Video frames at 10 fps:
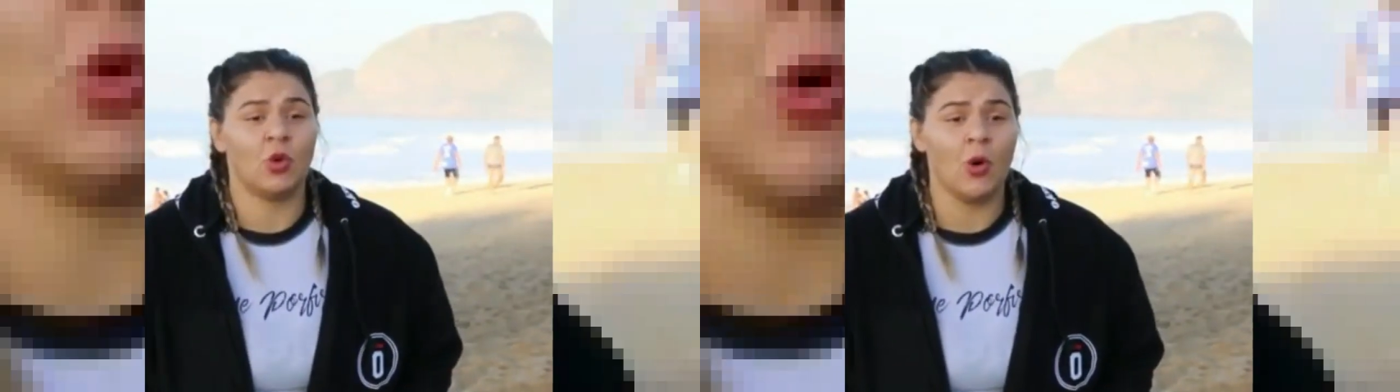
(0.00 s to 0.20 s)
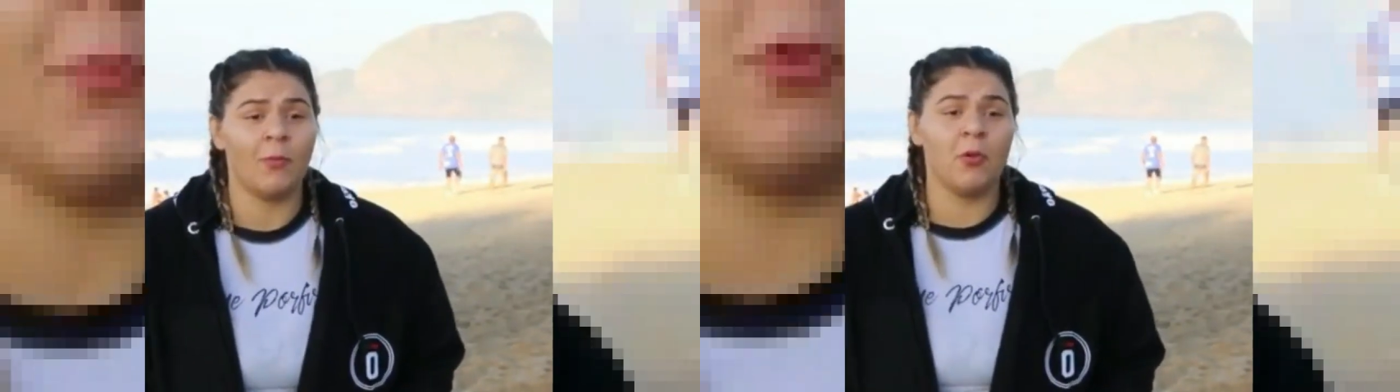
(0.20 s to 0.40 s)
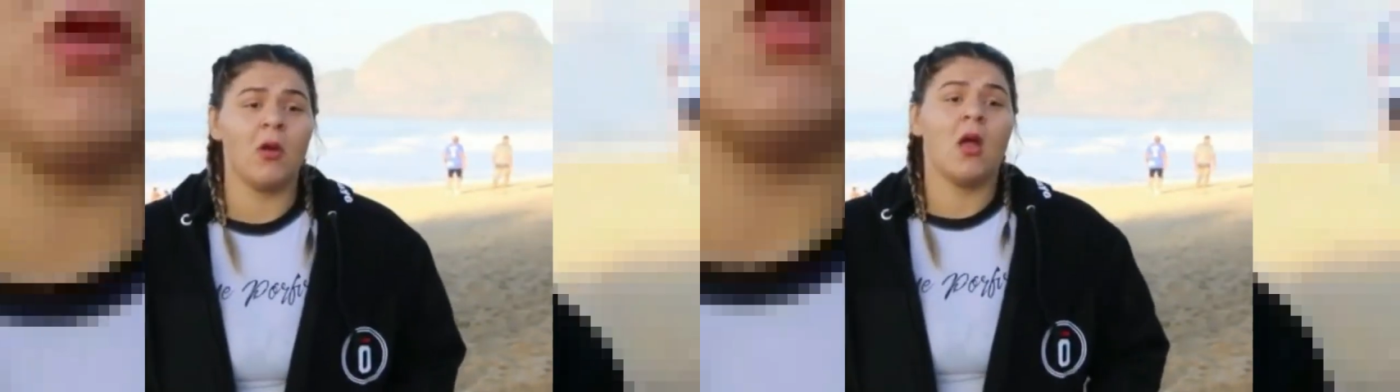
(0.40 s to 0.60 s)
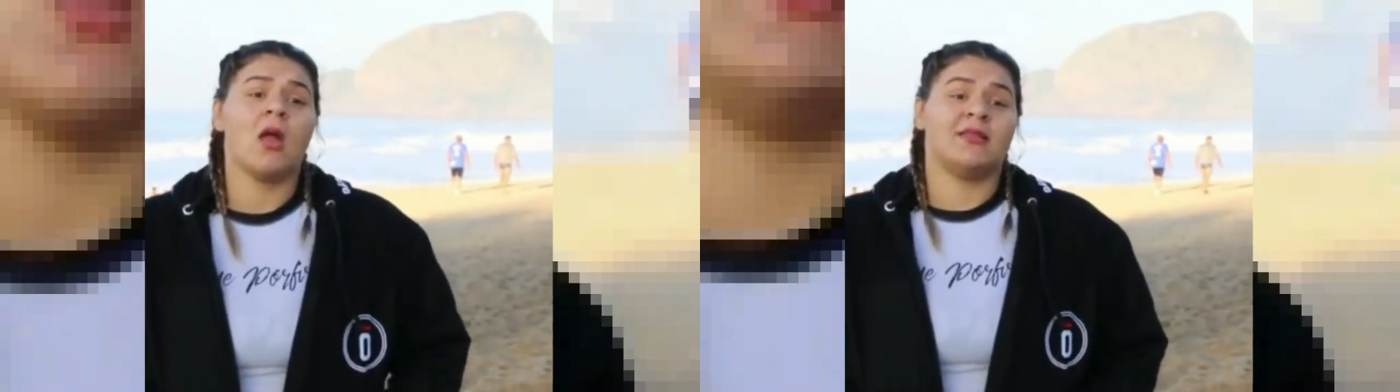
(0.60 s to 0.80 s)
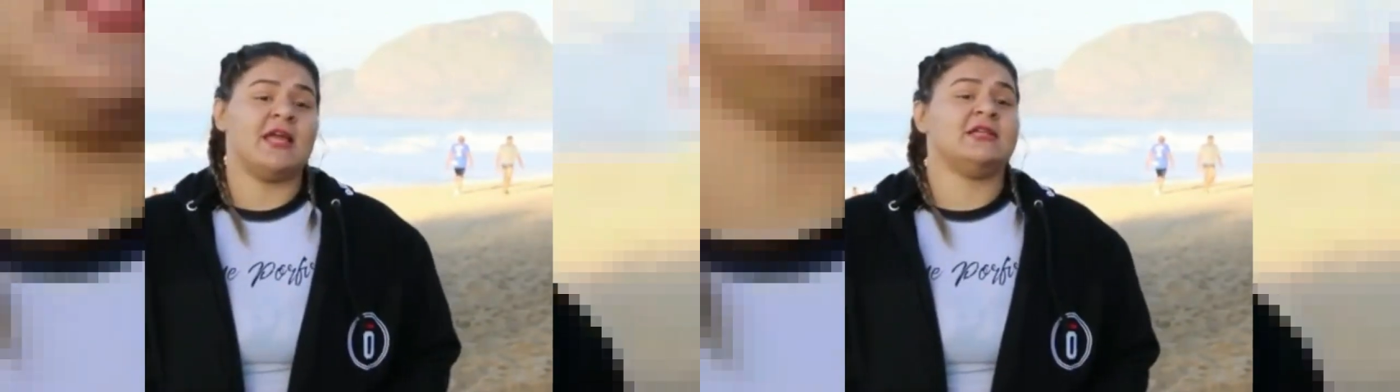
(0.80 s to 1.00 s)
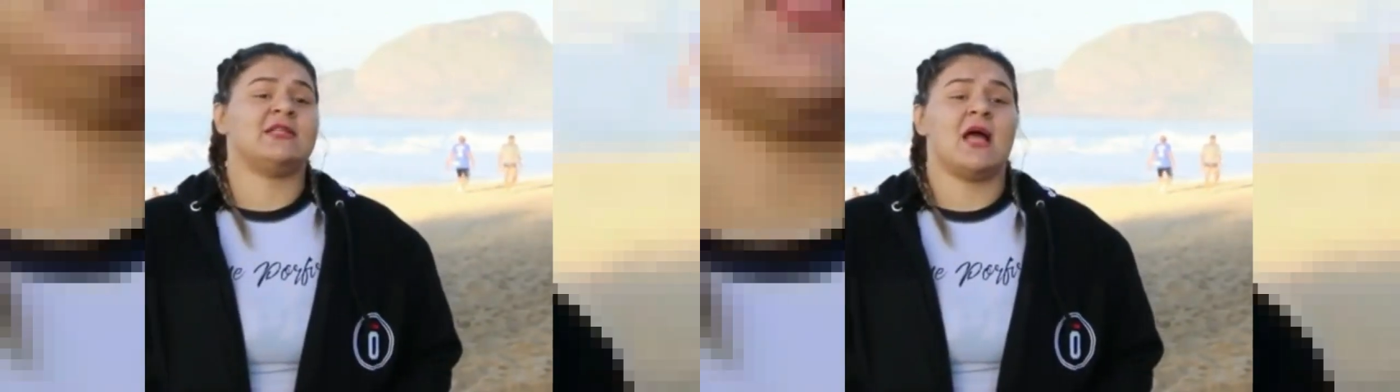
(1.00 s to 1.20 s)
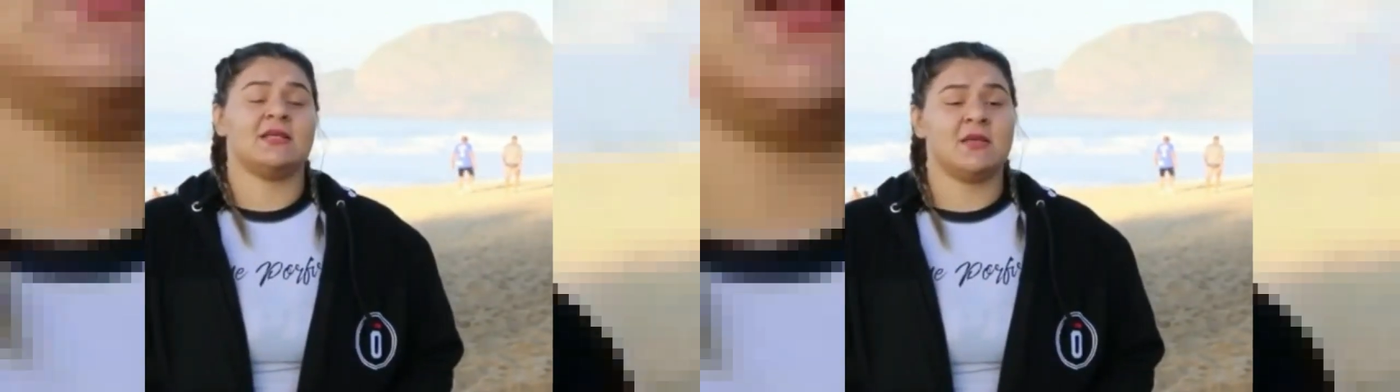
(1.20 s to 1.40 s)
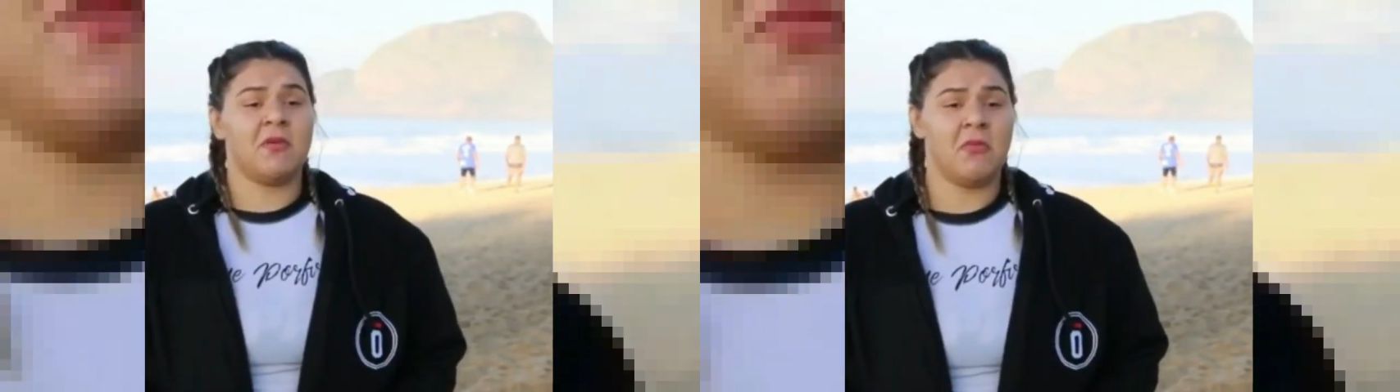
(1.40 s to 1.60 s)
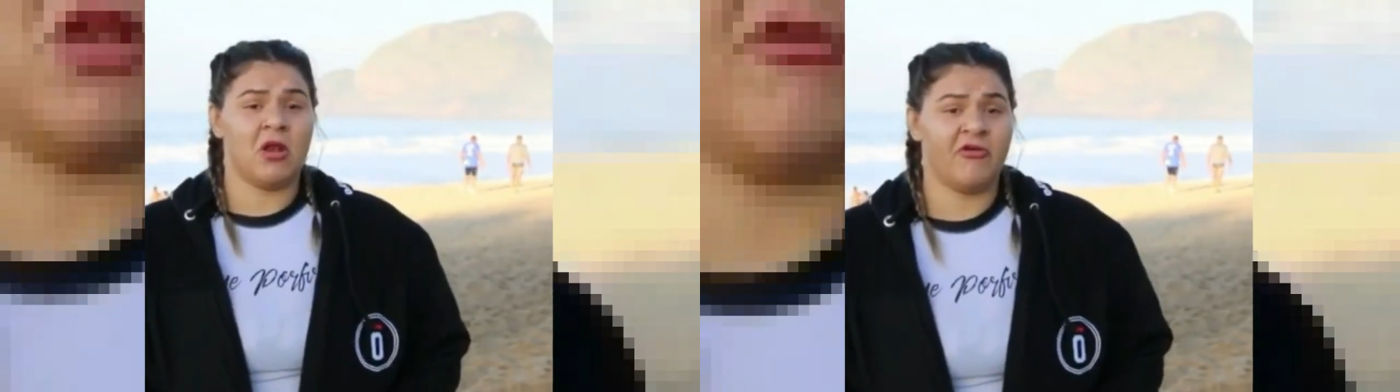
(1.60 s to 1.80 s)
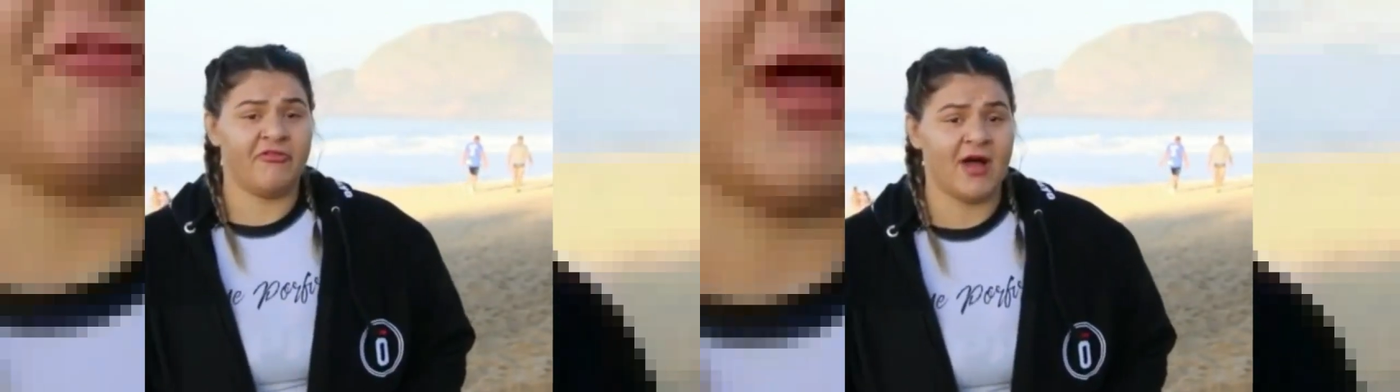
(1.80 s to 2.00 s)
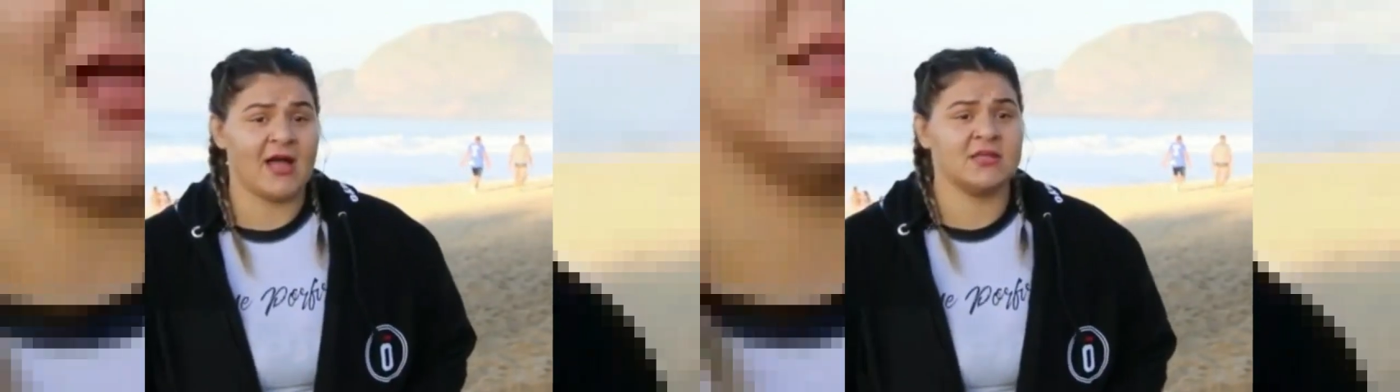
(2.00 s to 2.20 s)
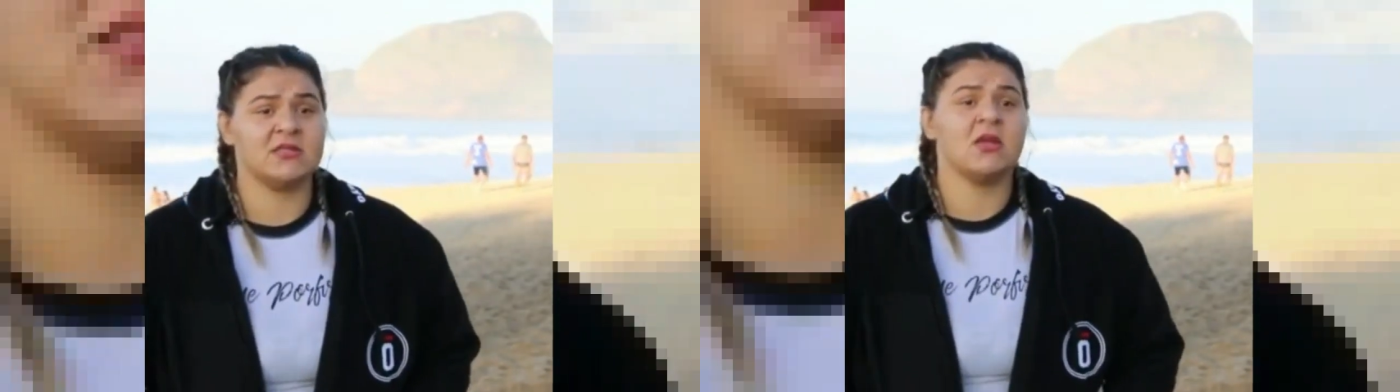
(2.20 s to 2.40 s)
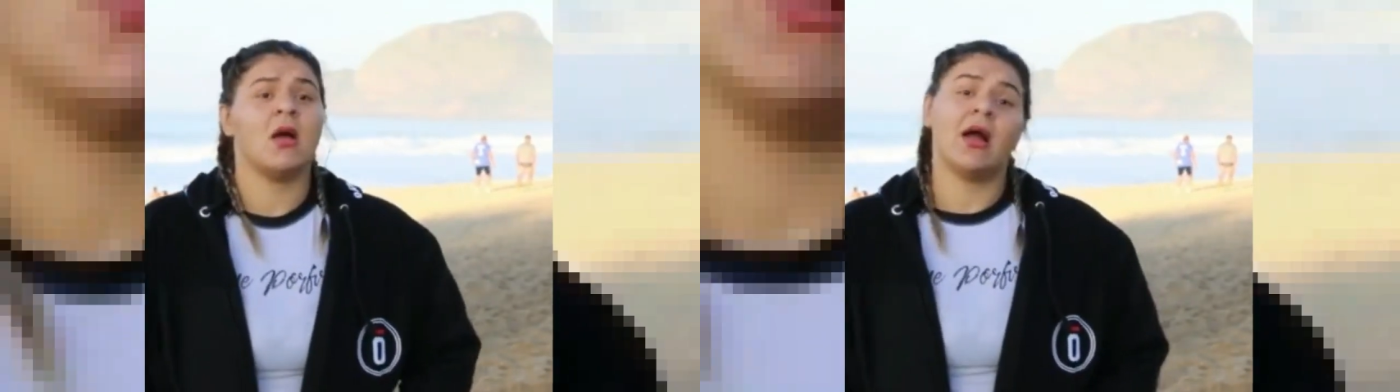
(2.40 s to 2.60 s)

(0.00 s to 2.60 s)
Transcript: topo, testar essa minha melhor fase.